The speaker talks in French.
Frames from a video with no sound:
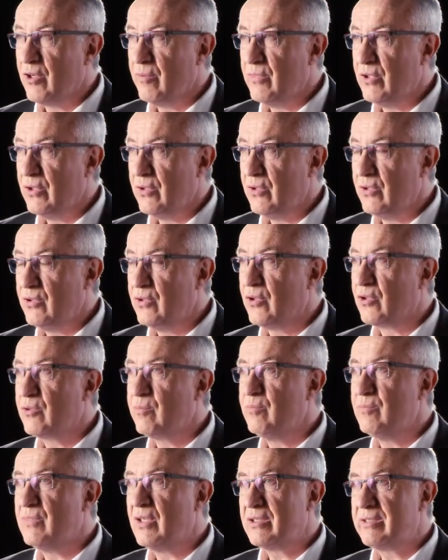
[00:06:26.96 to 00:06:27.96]
comme une
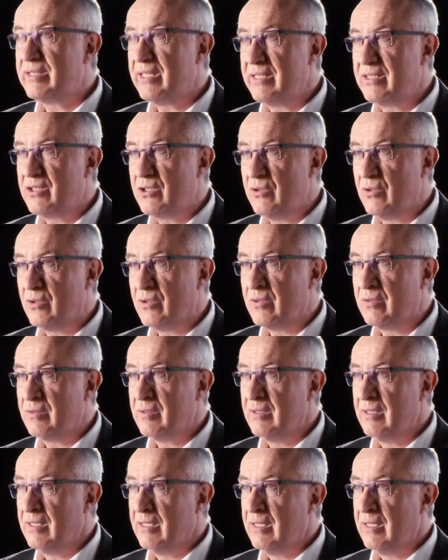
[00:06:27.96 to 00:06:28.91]
augmentation